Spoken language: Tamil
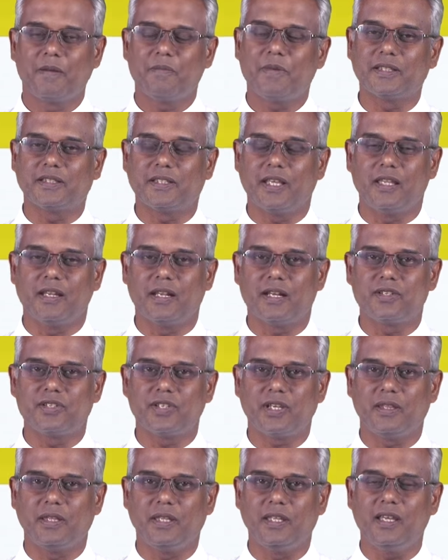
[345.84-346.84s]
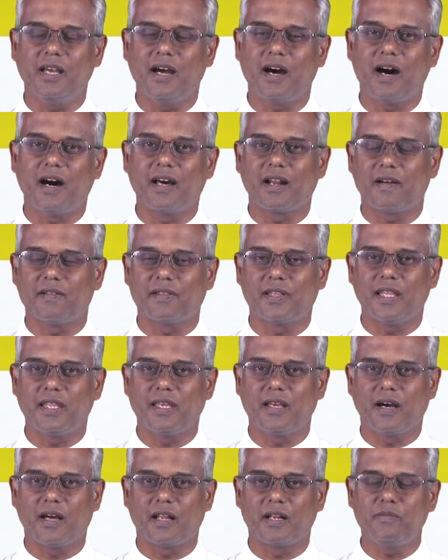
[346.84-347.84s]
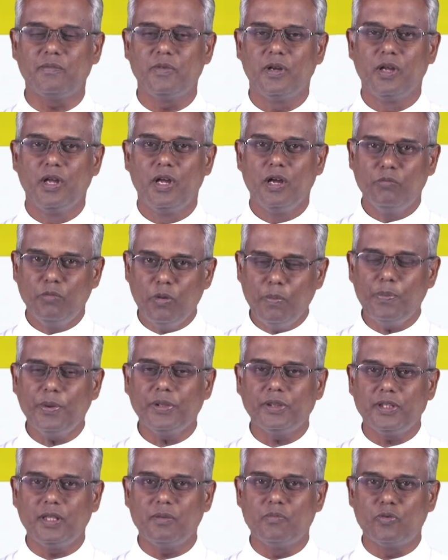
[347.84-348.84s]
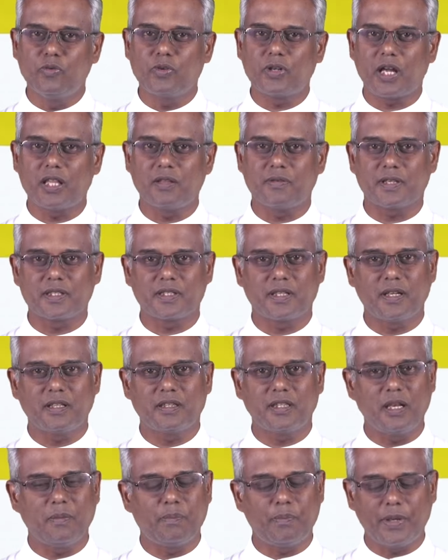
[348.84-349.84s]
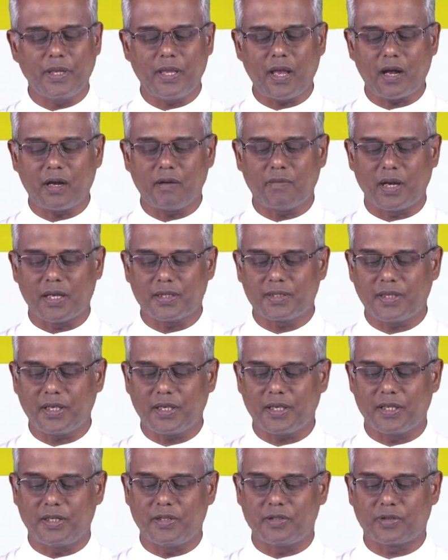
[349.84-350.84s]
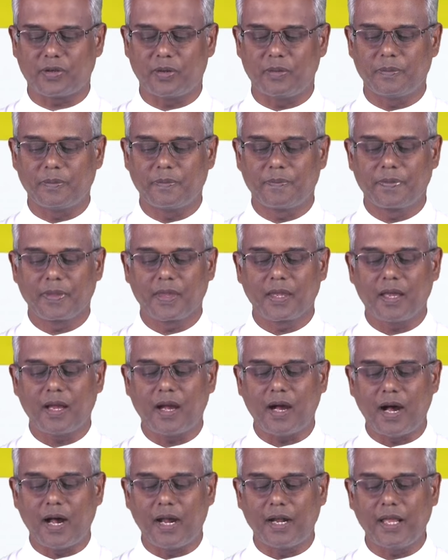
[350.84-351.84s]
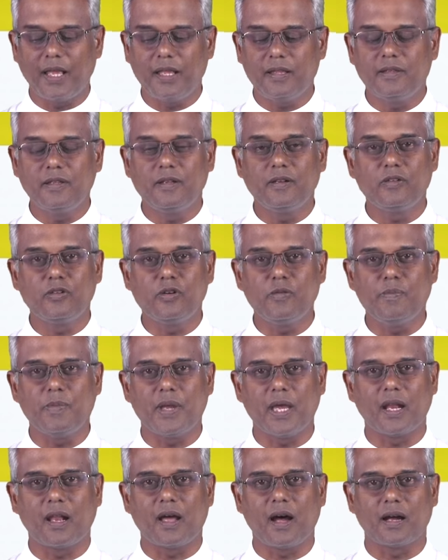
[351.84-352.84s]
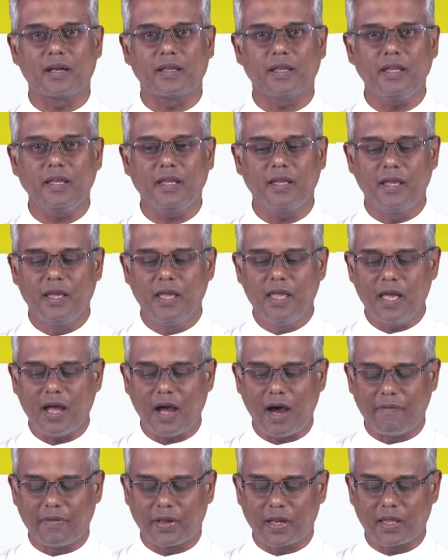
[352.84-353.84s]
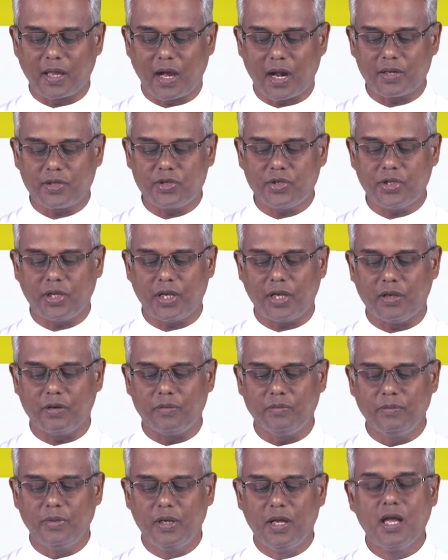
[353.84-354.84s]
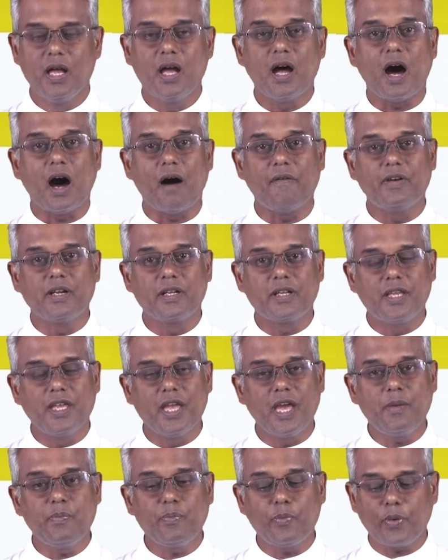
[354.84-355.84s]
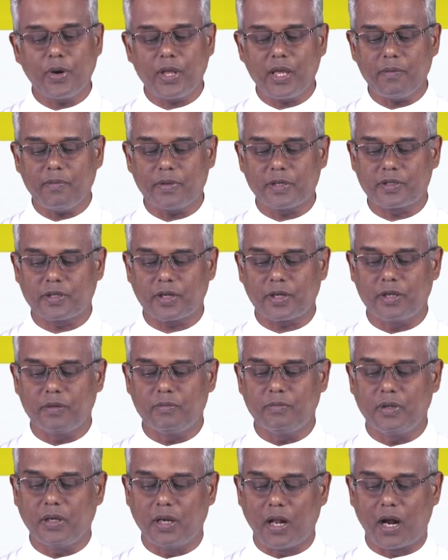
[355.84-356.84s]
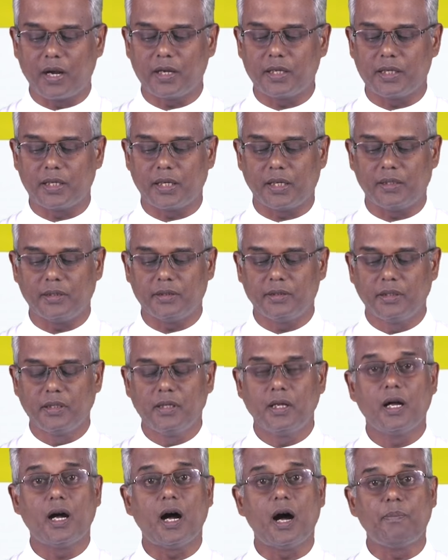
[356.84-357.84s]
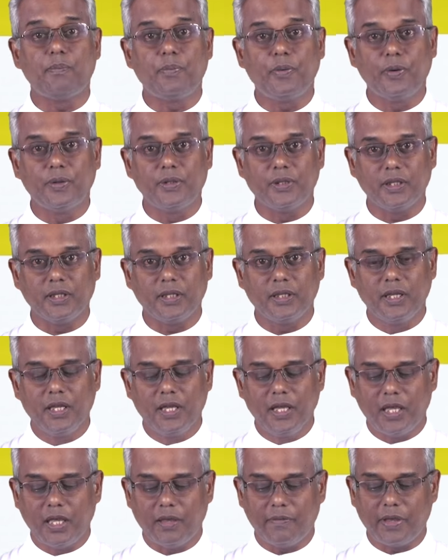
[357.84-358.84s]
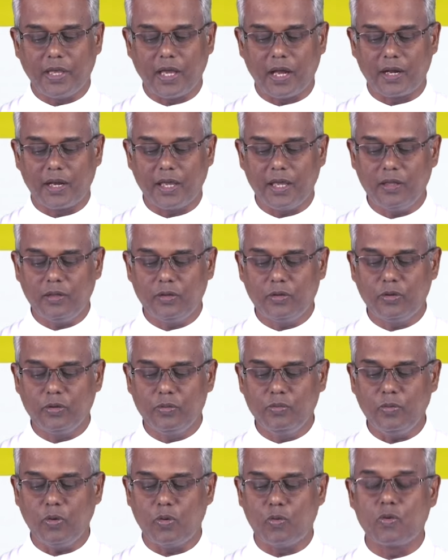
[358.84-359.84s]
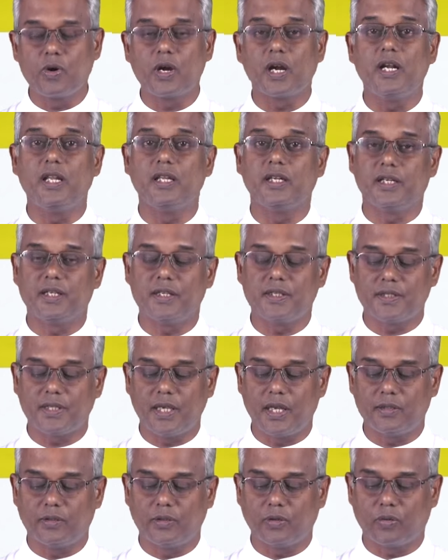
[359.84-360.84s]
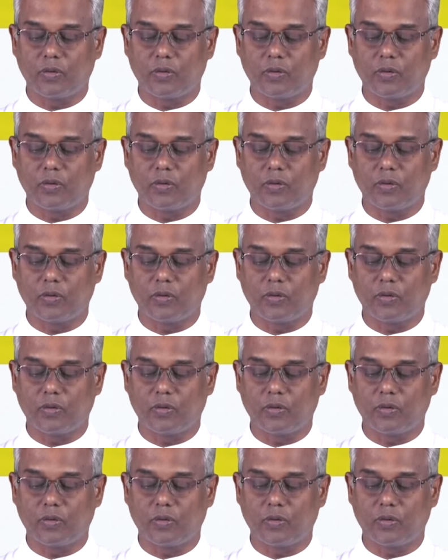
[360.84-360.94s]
மத்திய நற்செய்தி ஆறாவது அதிகாரம் முப்பத்தி மூன்றாவது வசனத்தில் இப்படியாக வாசிக்கின்றோம் அனைத்திற்கும் மேலாக அவரது ஆட்சியையும் அவருக்கு ஏற்புடையவற்றையும் நாடுங்கள் அப்போது இவை அனைத்தும் உங்களுக்கு சேர்த்து